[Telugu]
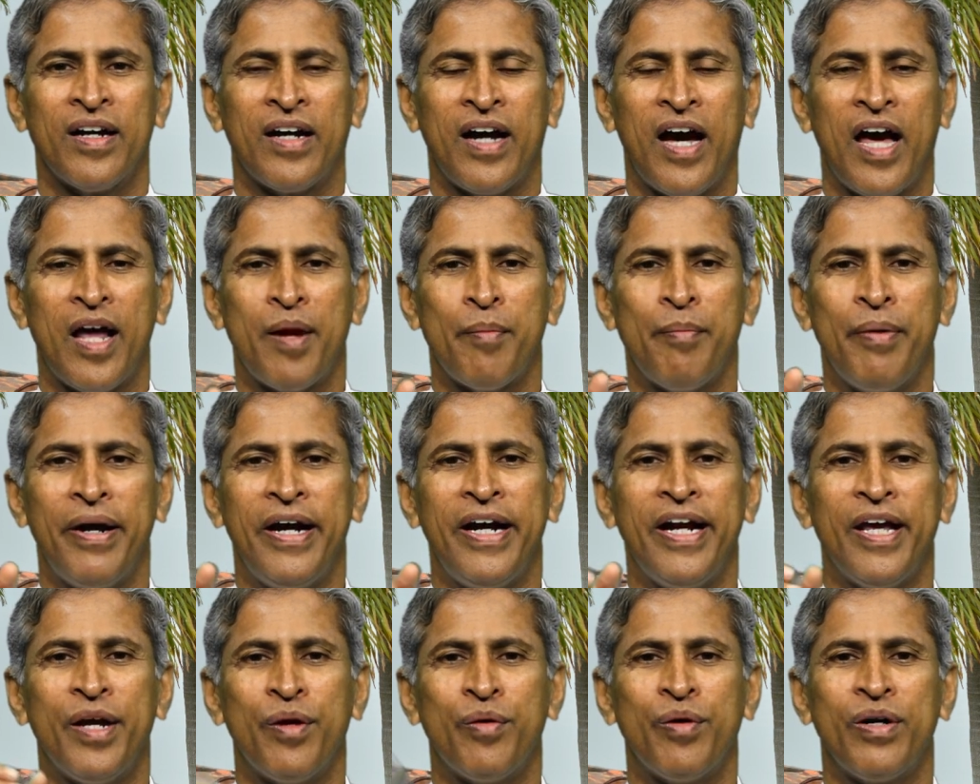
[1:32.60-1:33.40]

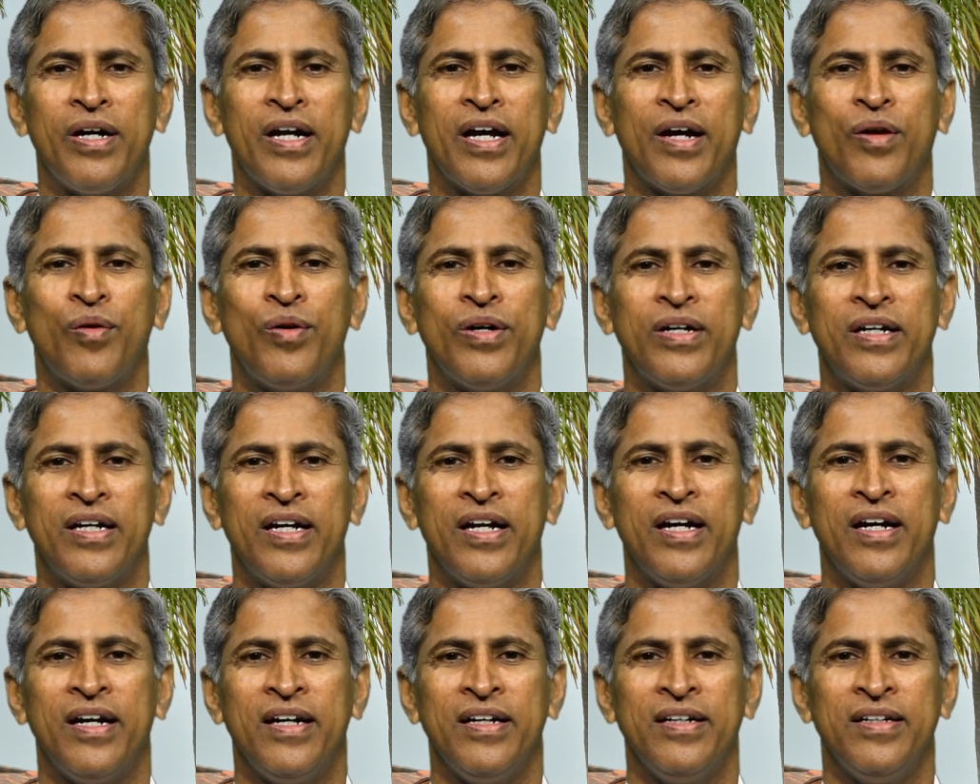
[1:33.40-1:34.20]
కార్బైడ్ వేయకుండా
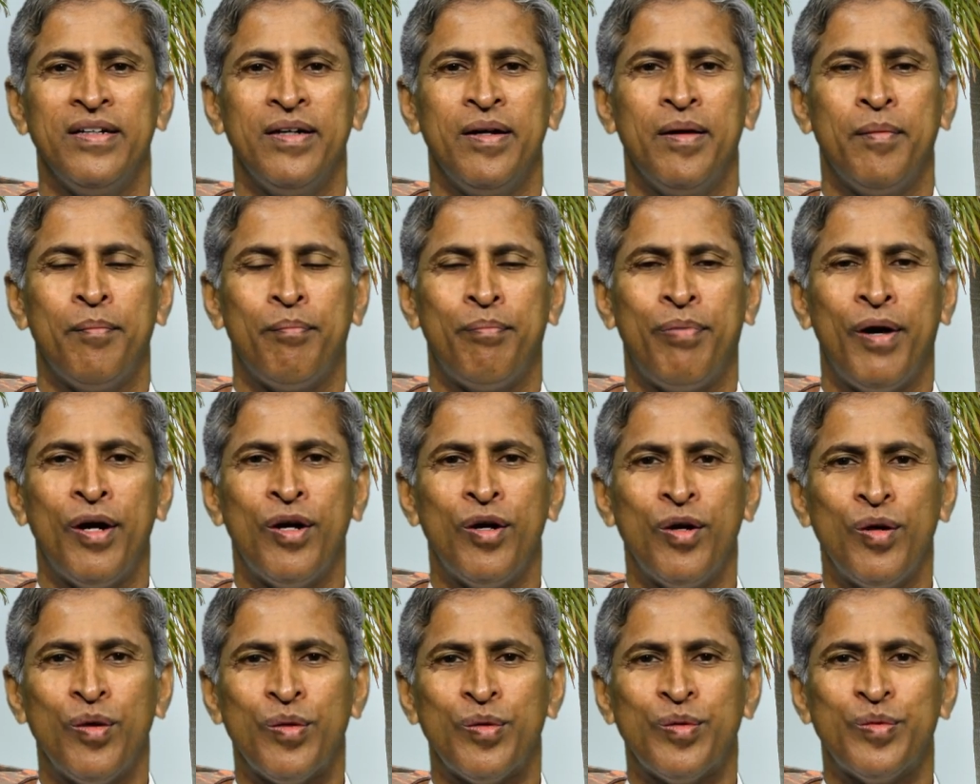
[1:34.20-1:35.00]
కొట్టిన
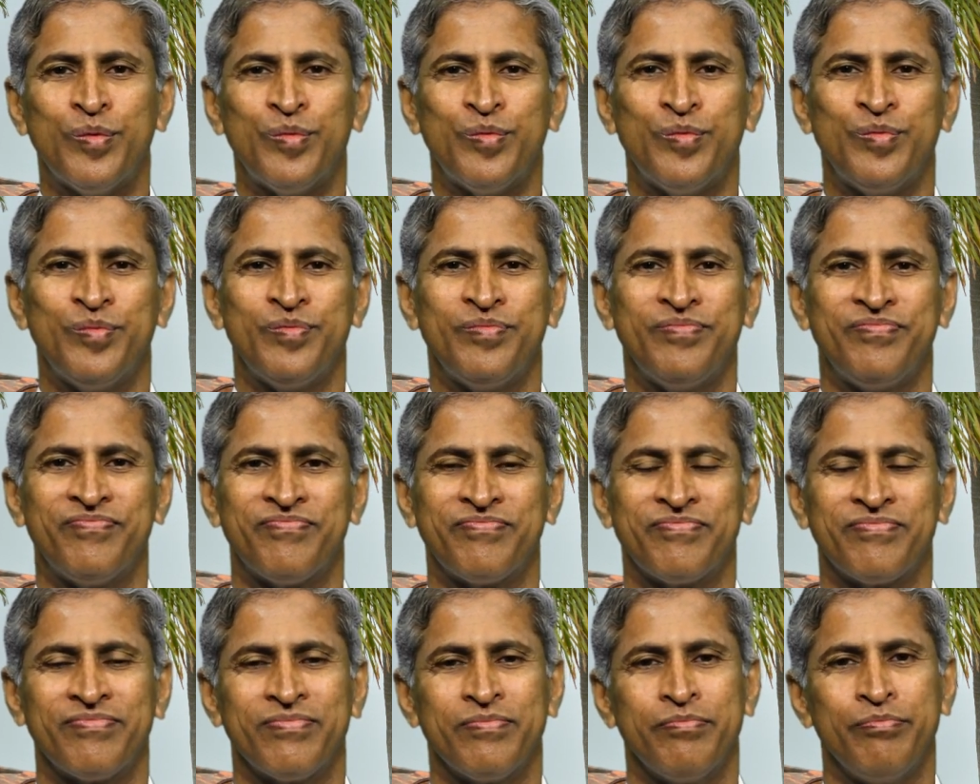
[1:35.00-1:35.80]
పండ్లు
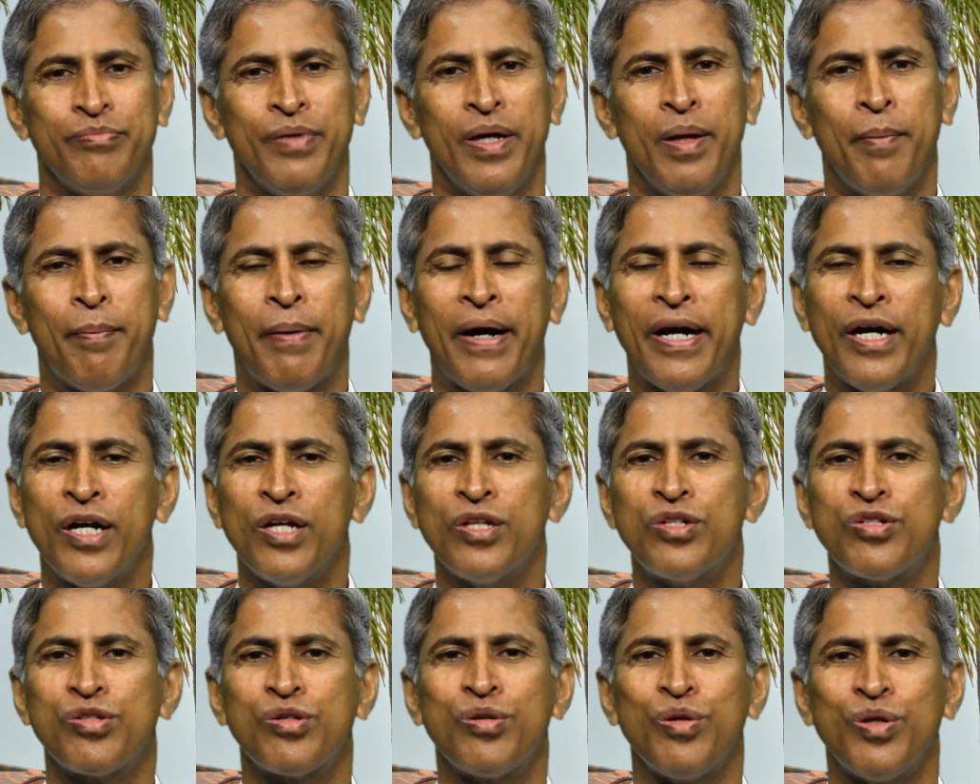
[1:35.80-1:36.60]
మీరు
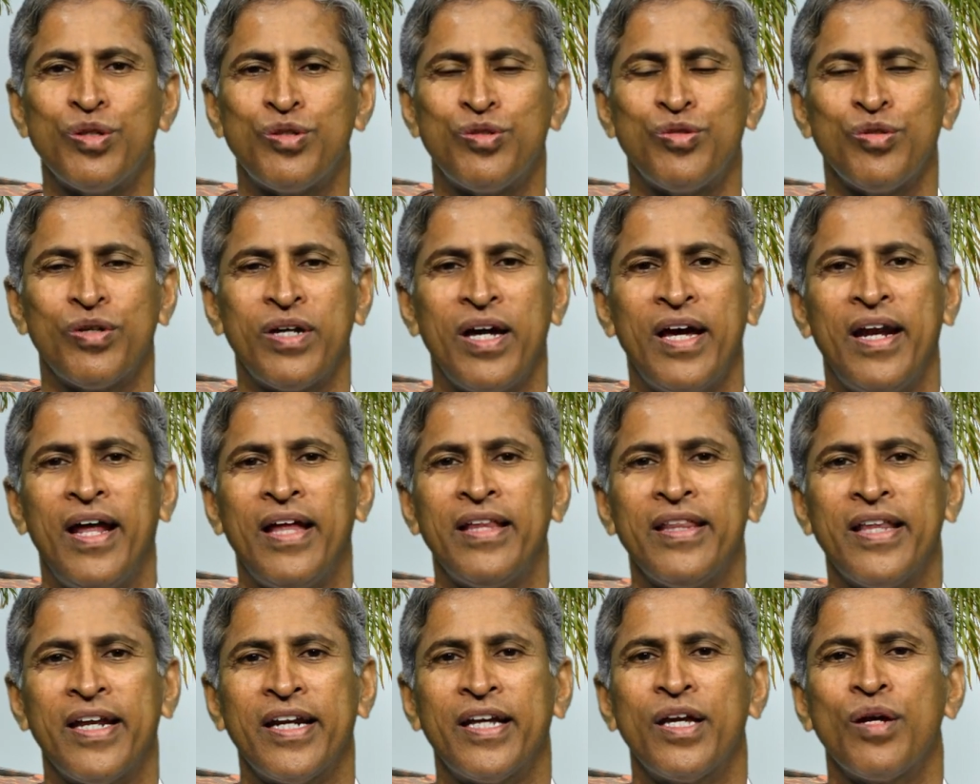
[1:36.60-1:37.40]
పండించుకోవచ్చు కానీ
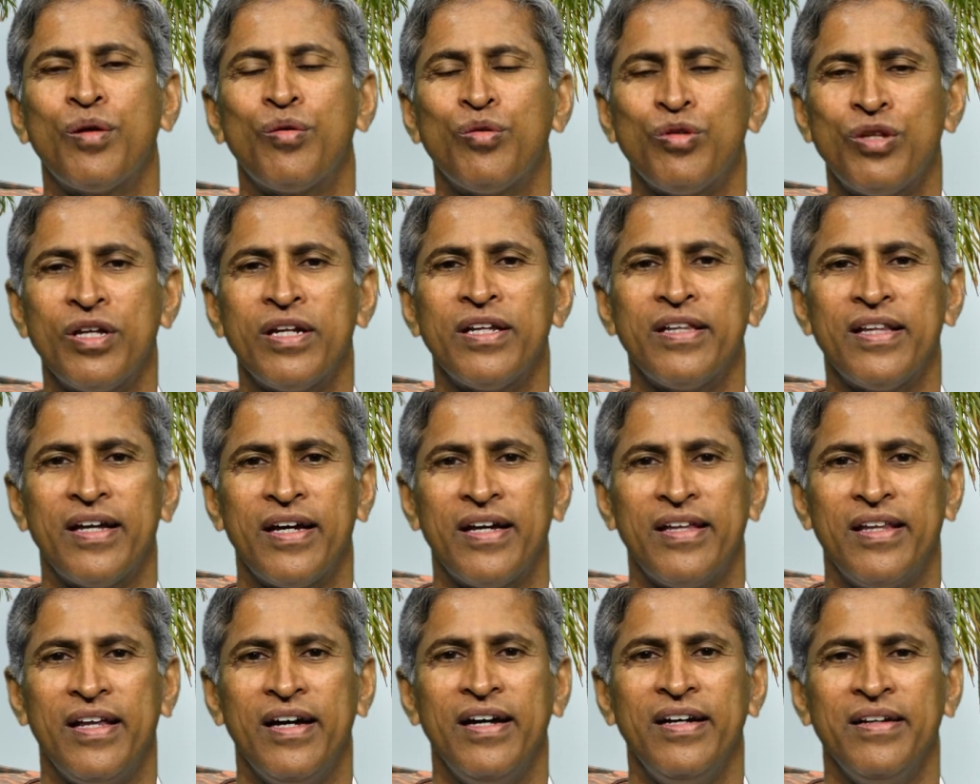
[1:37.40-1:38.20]
అందరికీ కుదరదు
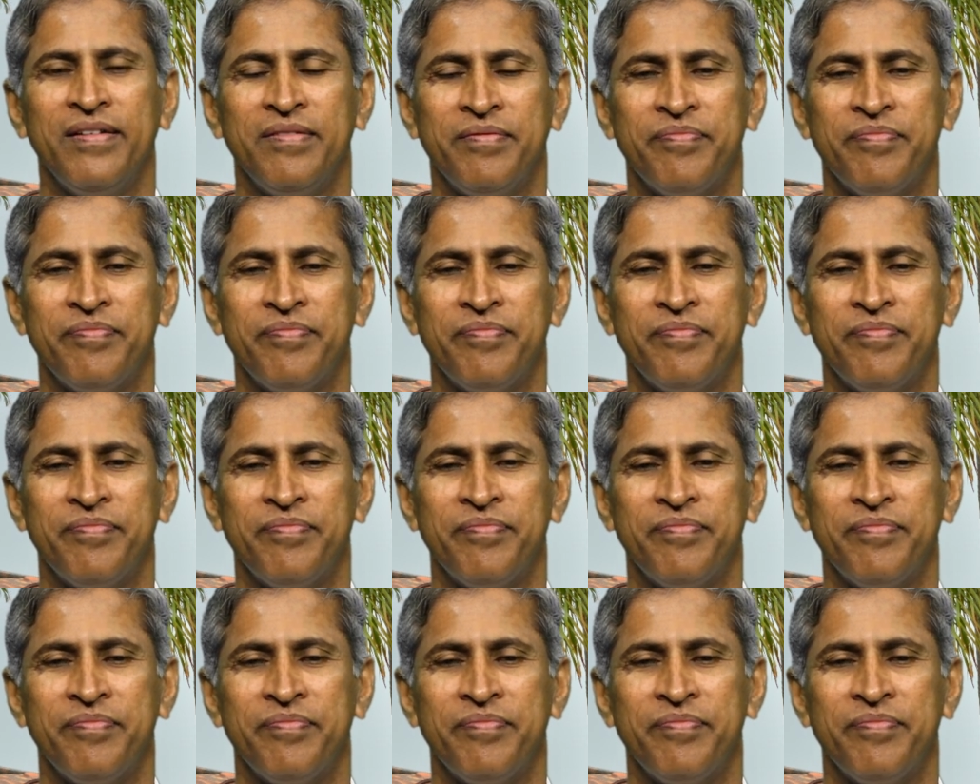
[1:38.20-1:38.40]
కదా